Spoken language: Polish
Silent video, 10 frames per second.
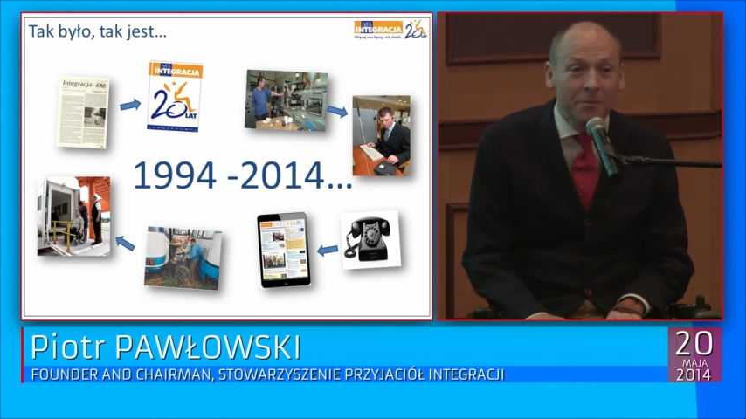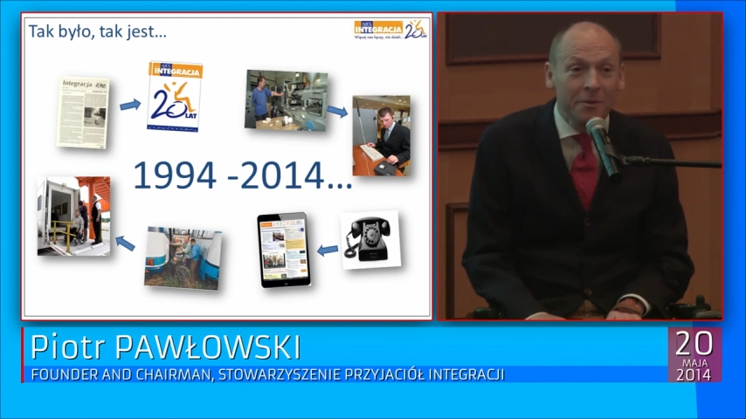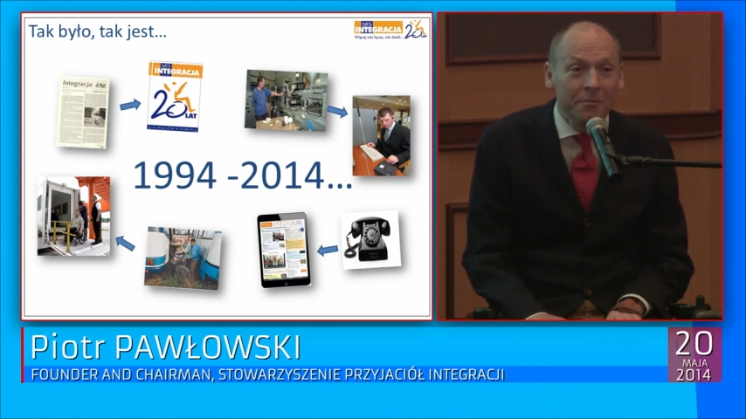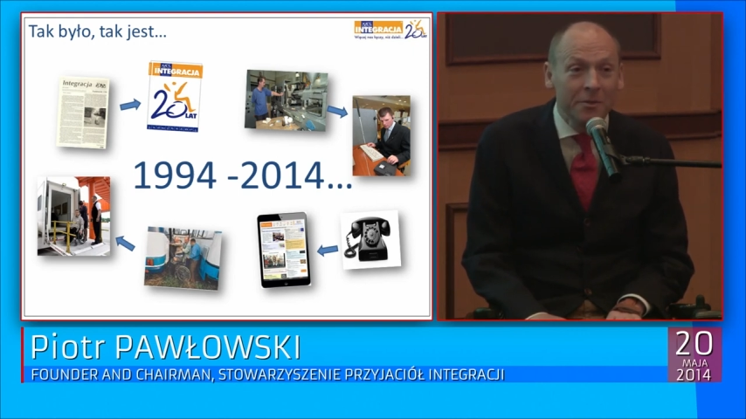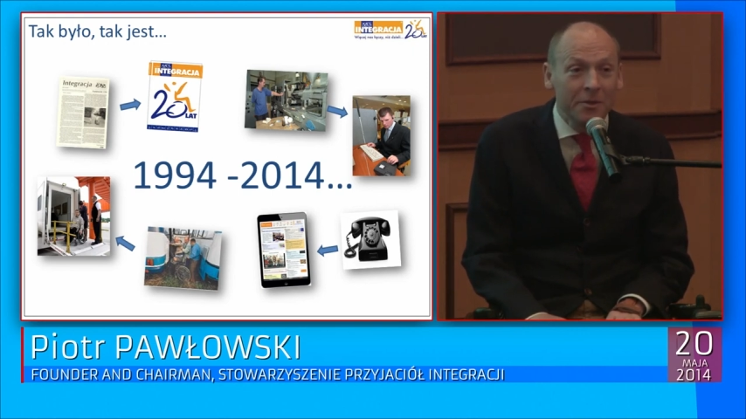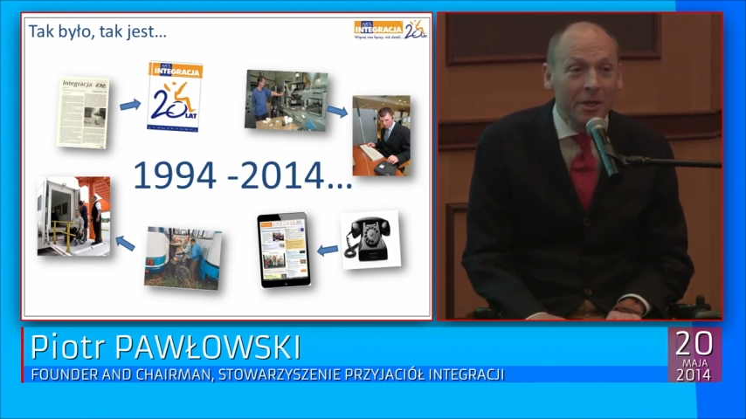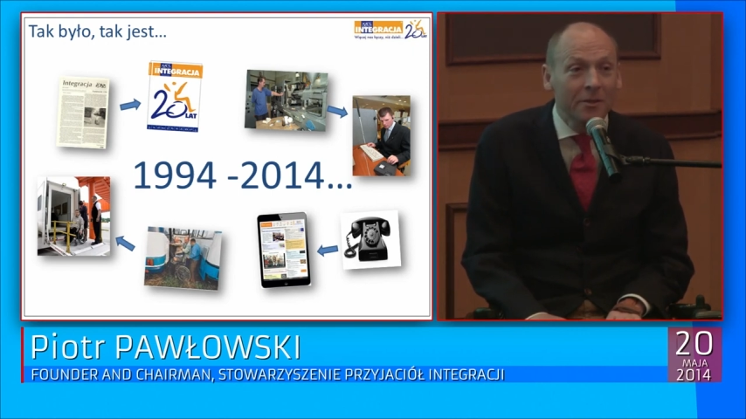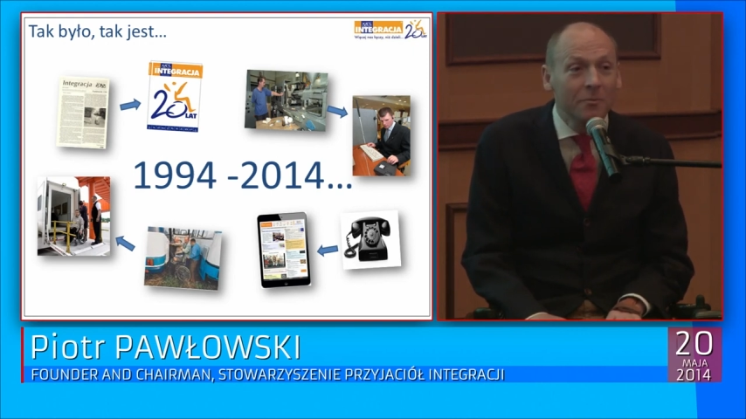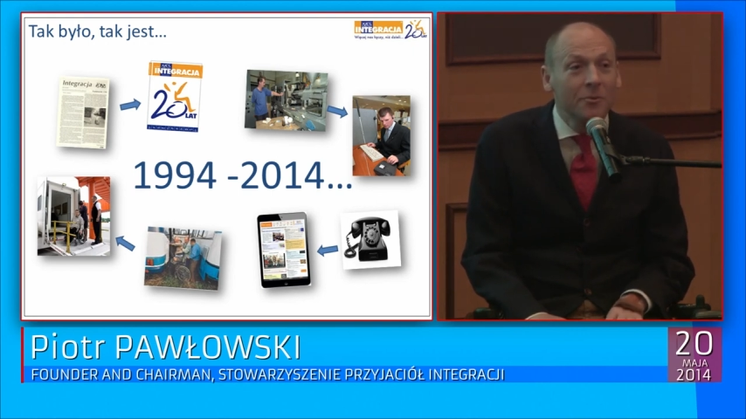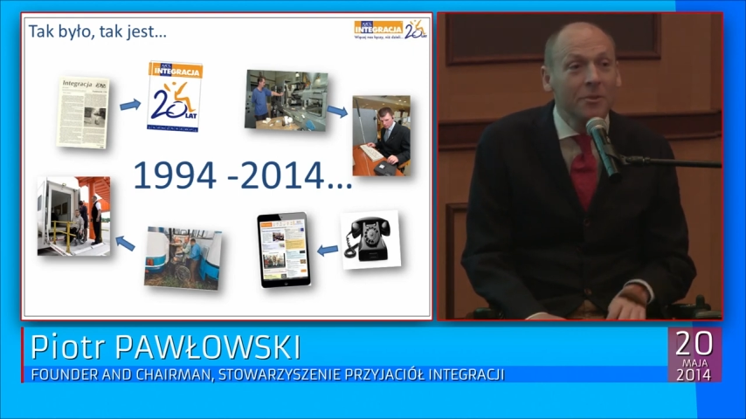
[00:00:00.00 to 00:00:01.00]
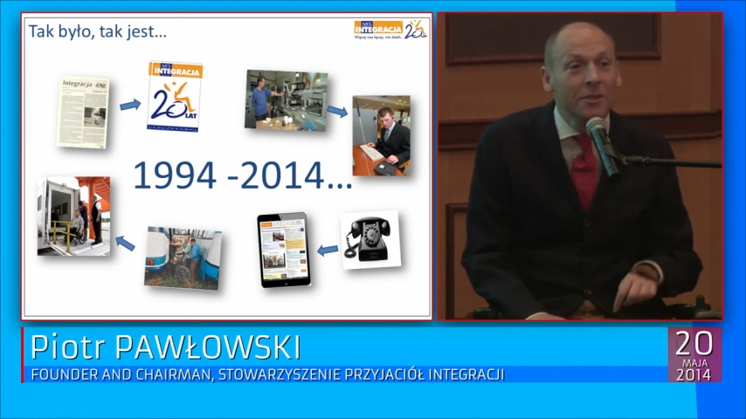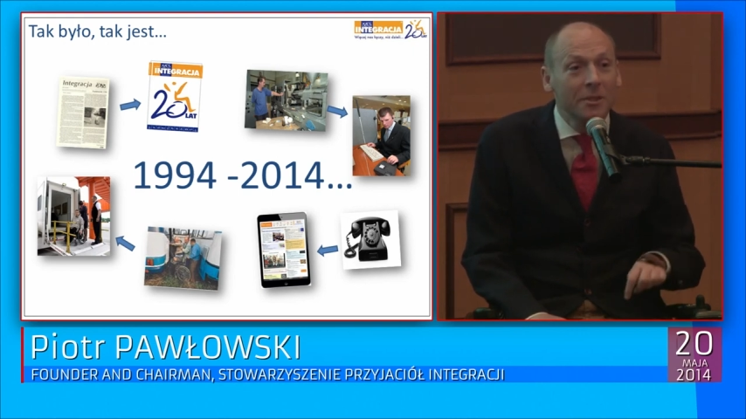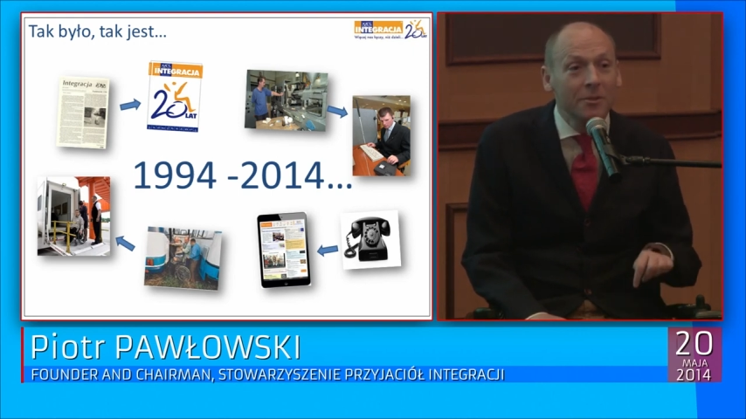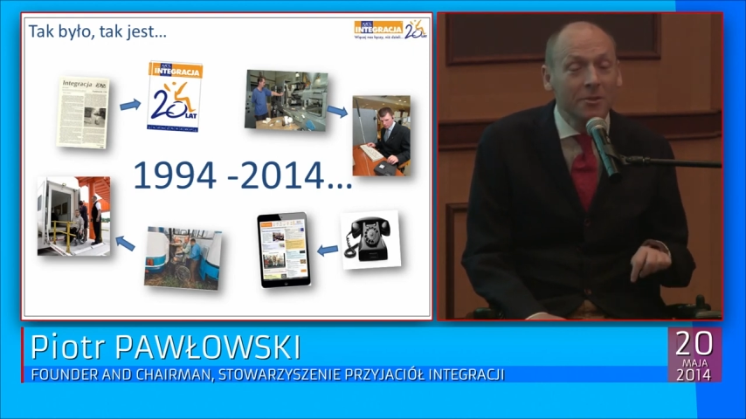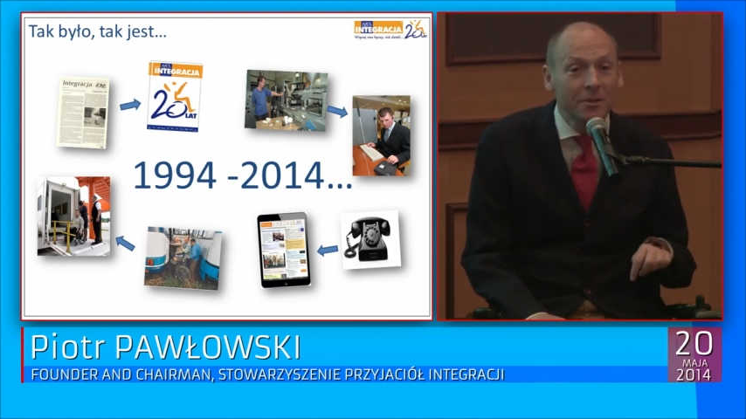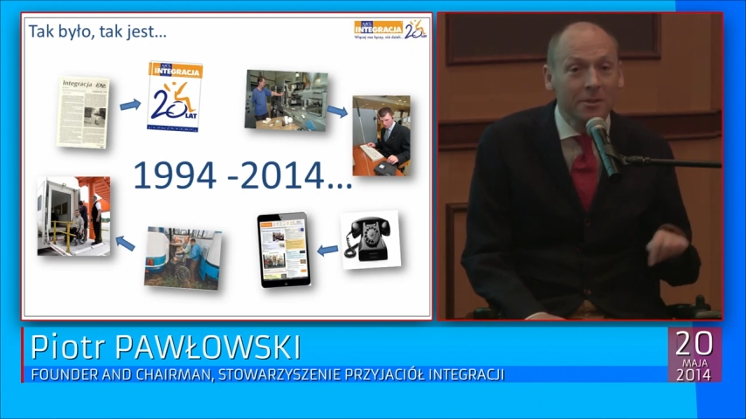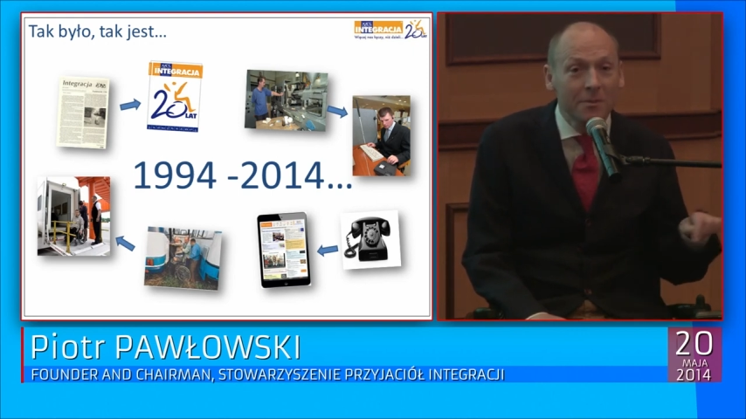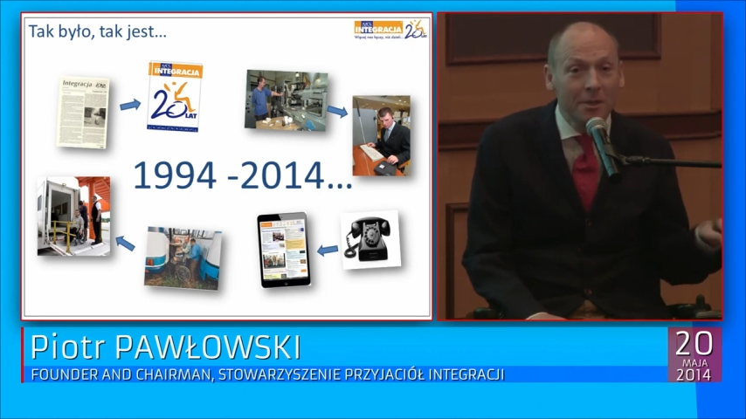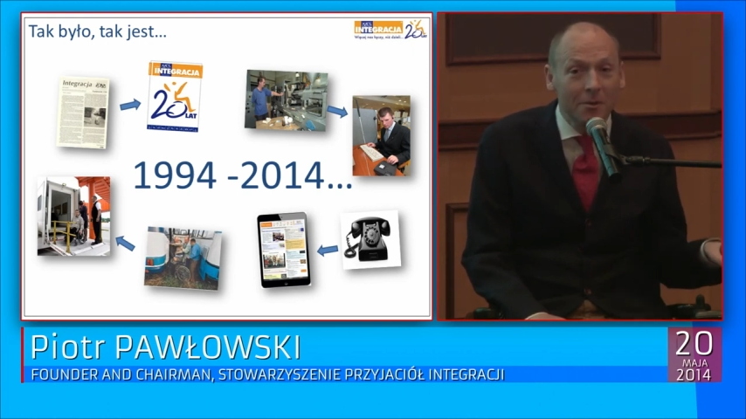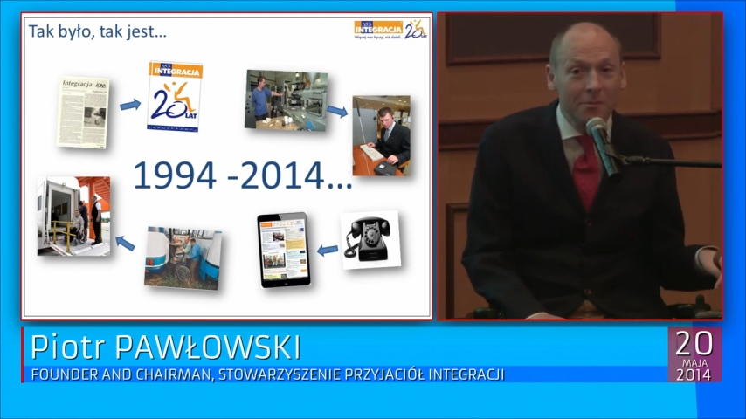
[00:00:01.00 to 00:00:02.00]
robić w mieszkaniu, musicie coś z
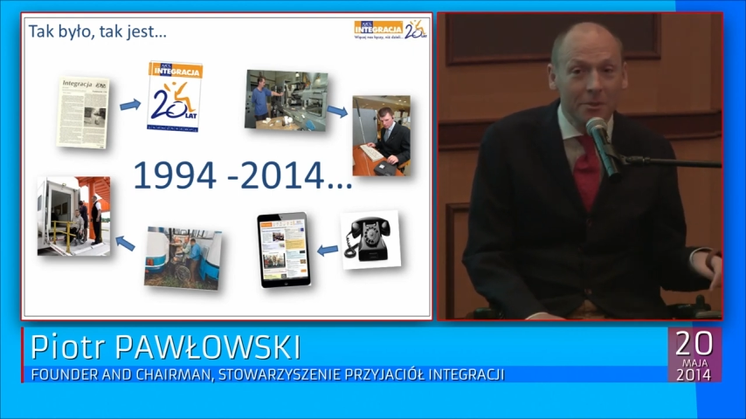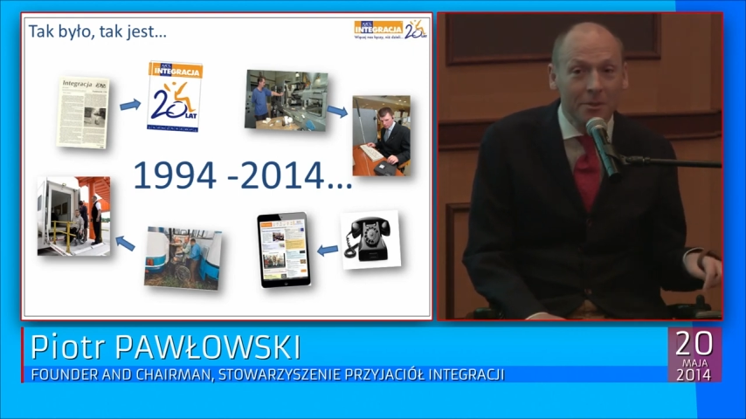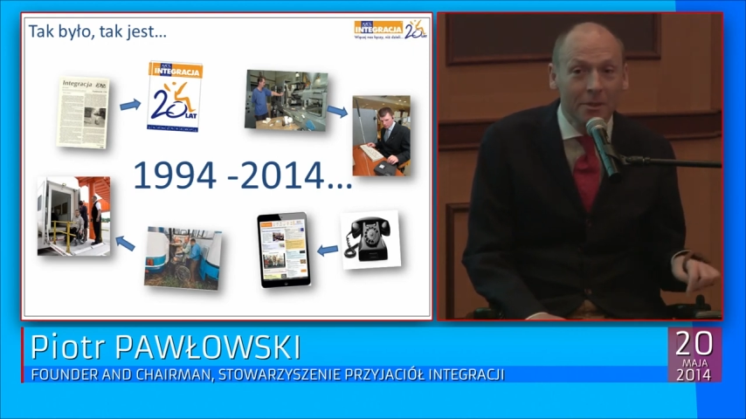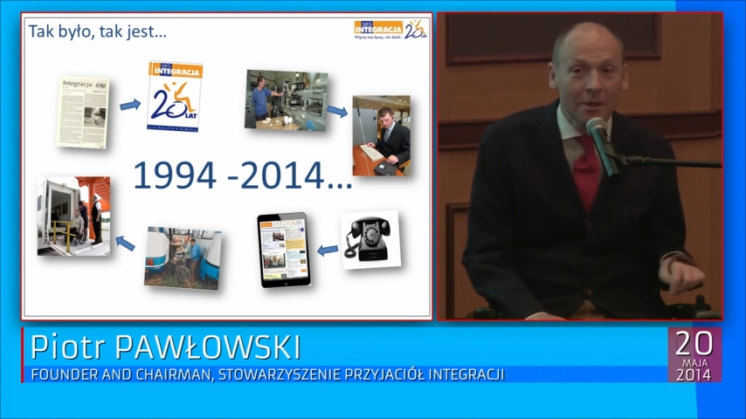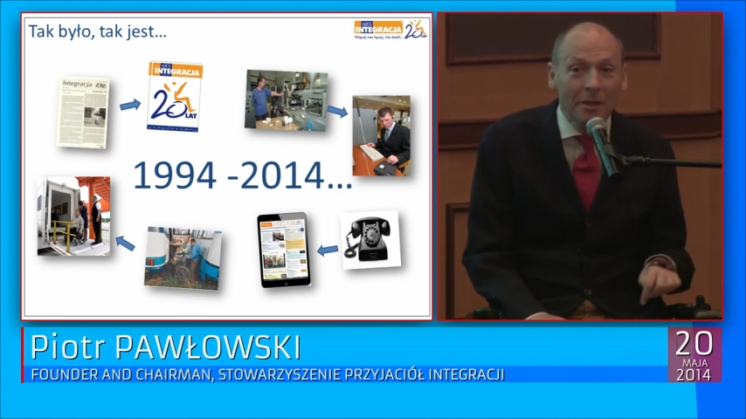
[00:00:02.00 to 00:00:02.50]
tym zrobić.